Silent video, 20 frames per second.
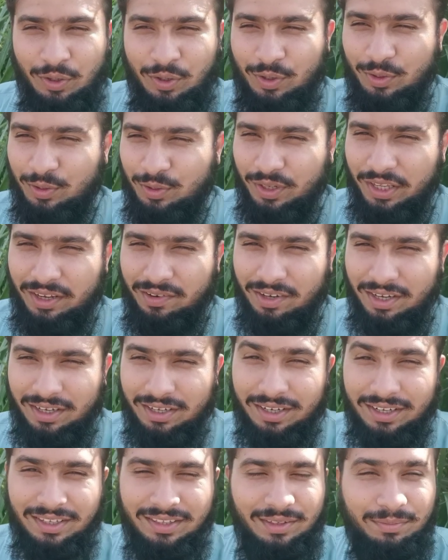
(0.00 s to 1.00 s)
और दुनिया
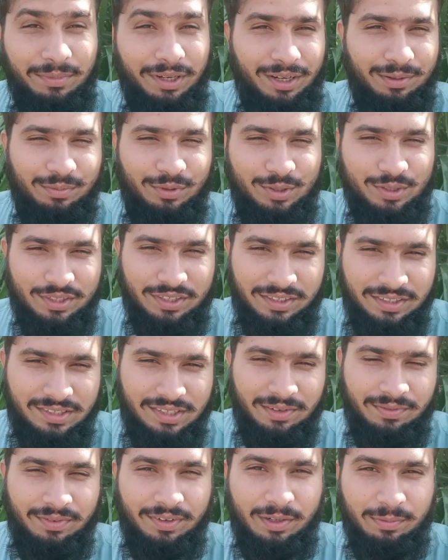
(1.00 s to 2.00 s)
वाखर की तमाम खुशियाँ
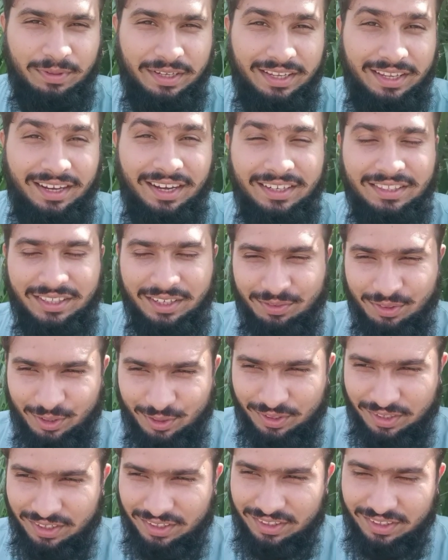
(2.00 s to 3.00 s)
नसीब फरमाए आज का भी
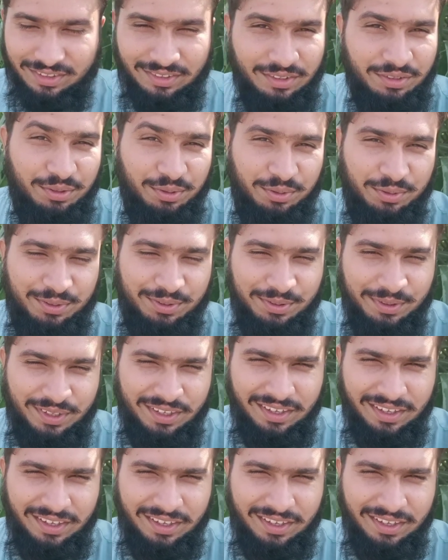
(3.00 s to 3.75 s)
लोग करते हैं जी शुरू